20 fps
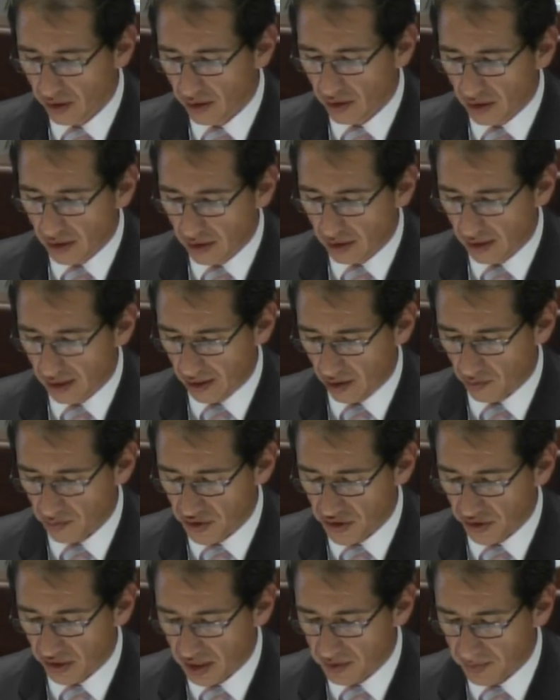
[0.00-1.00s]
La
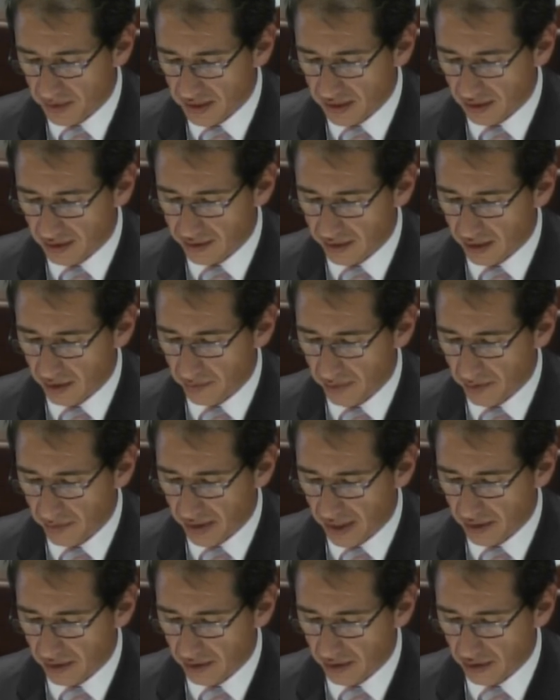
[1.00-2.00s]
Comisión Especializada
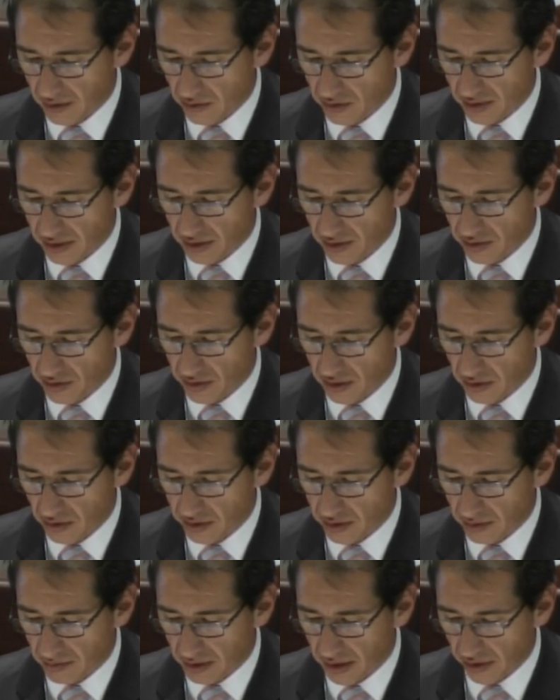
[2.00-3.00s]
Permanente de los Derechos de los
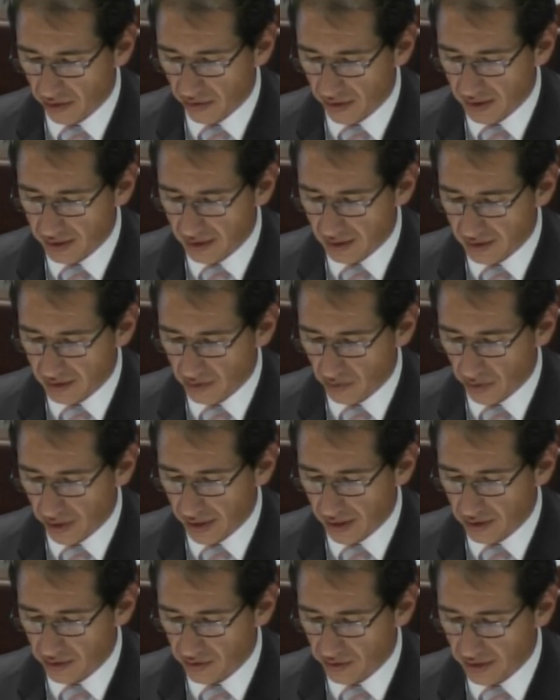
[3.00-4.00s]
Trabajadores y la
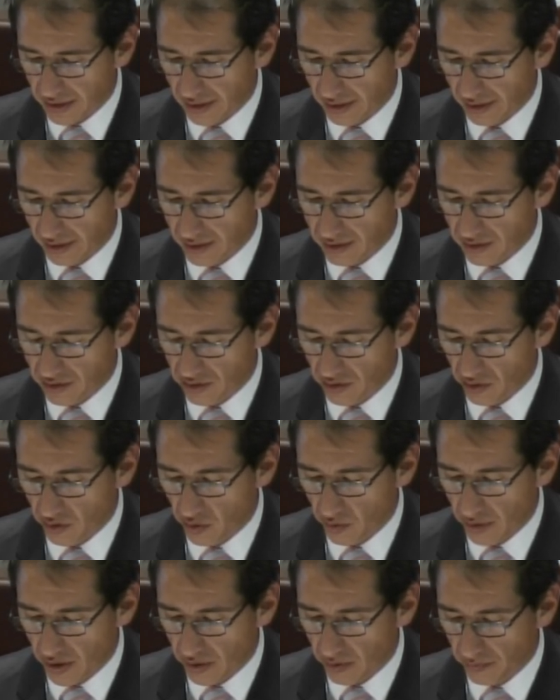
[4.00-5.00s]
Seguridad Social, en sesión
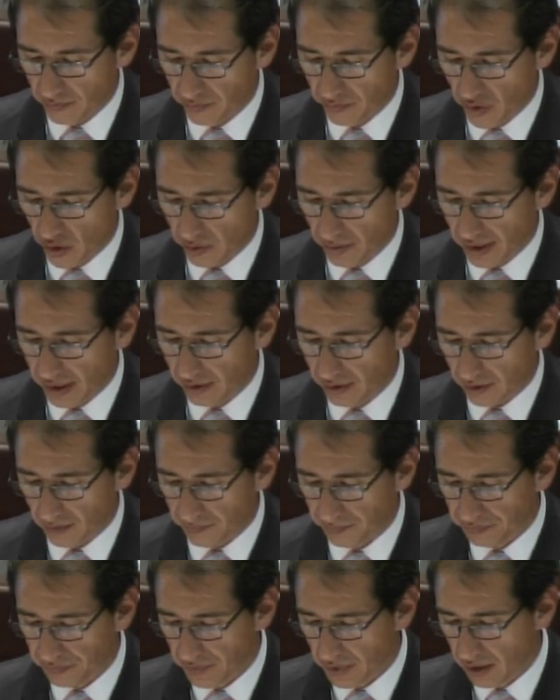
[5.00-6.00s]
número 90,
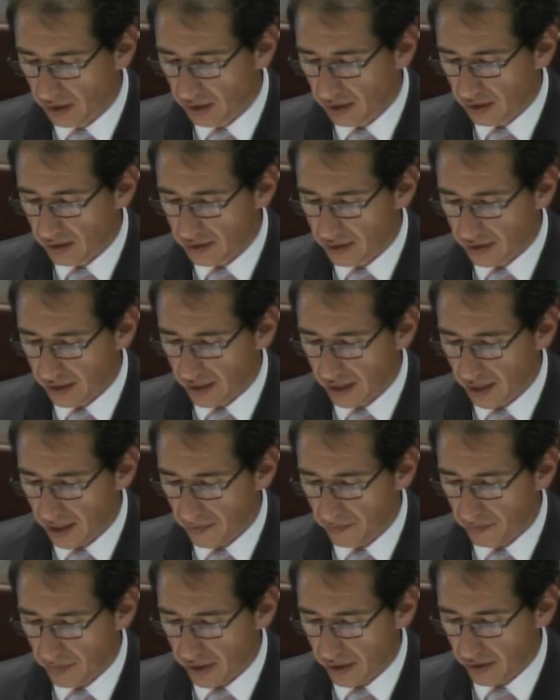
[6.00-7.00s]

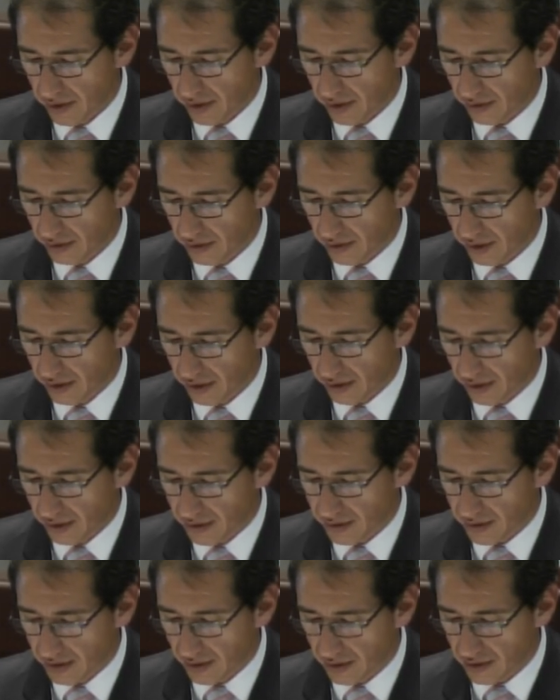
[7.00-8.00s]

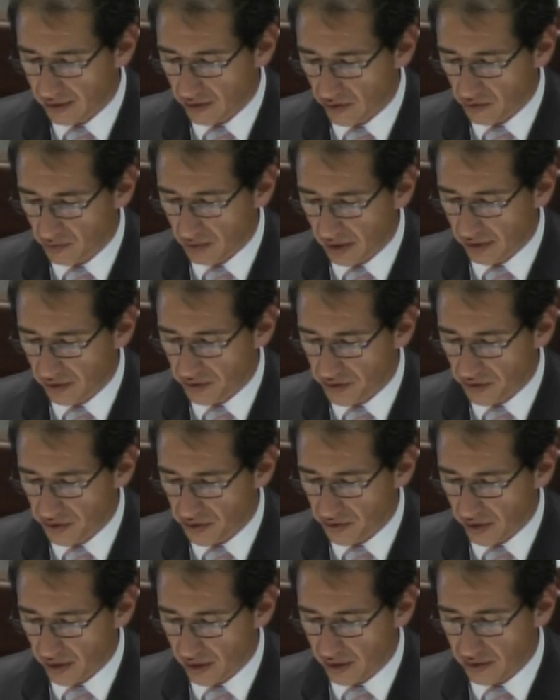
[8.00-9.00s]
CEPDTSS
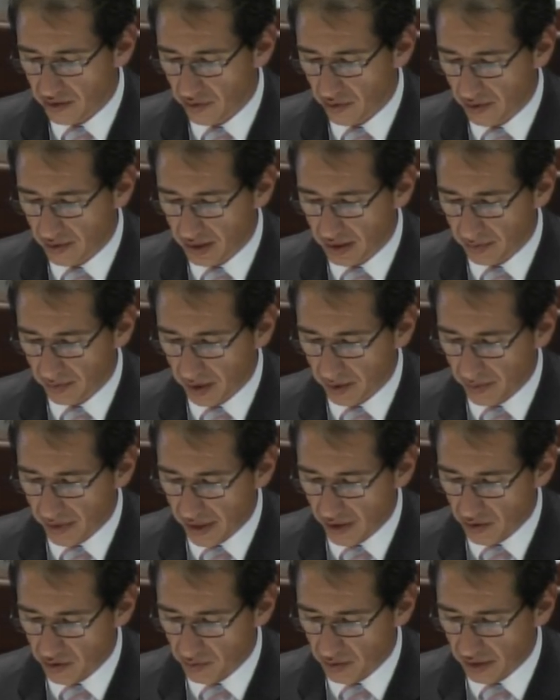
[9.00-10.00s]
2018 de 19 de septiembre
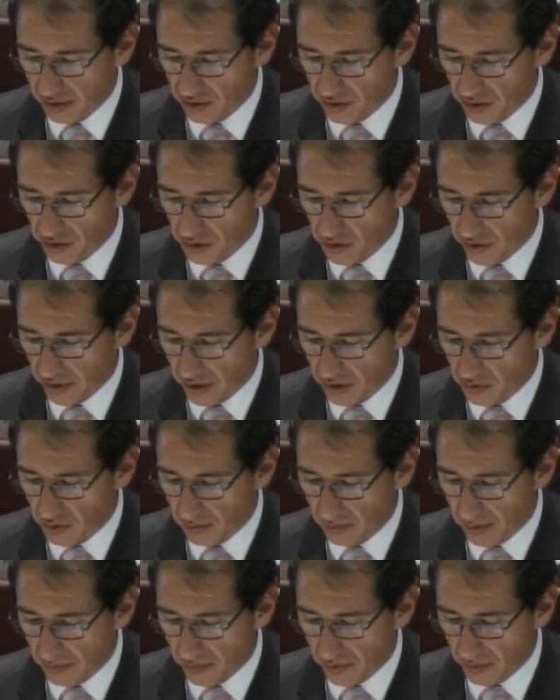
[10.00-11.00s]
de 2018
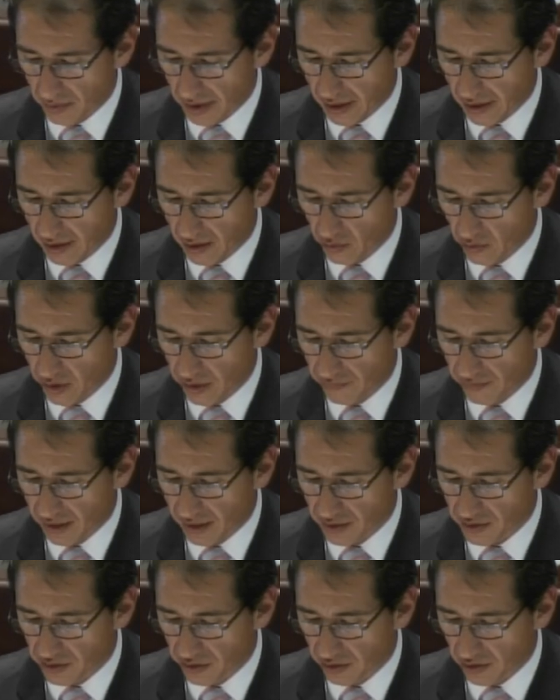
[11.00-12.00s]
resuelve aprobar la
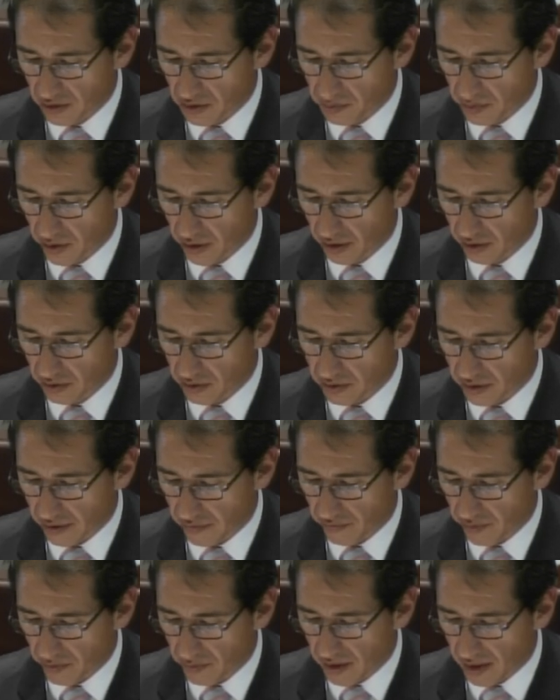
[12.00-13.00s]
unificación de los proyectos de
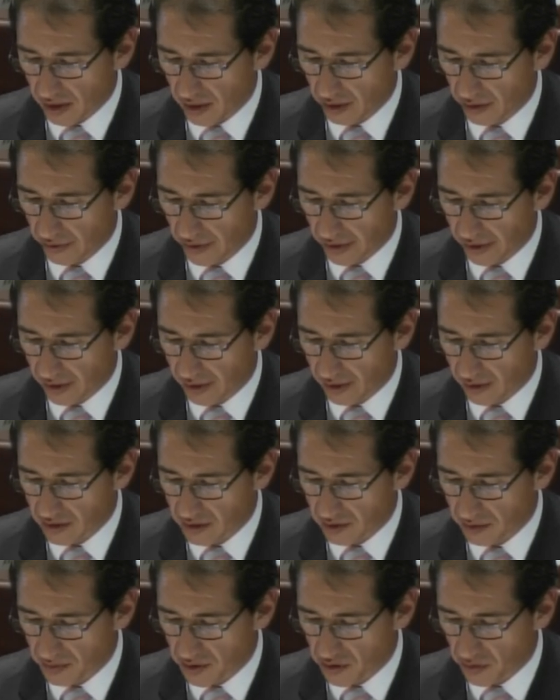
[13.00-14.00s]
reforma a la Ley Orgánica de
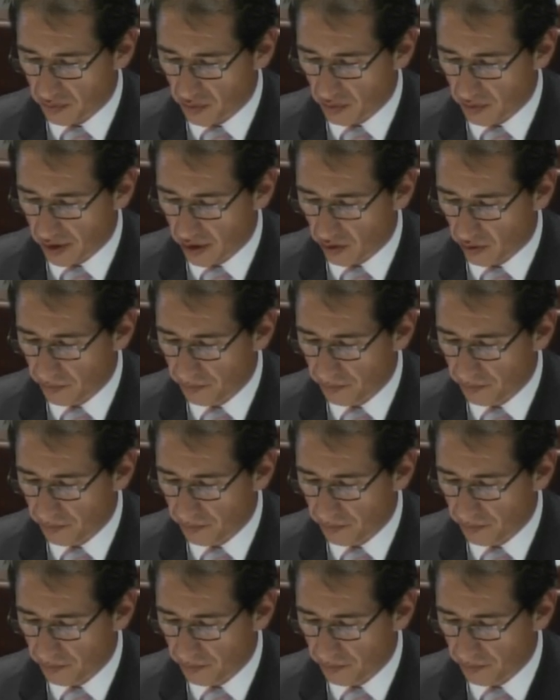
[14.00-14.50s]
Servicio Público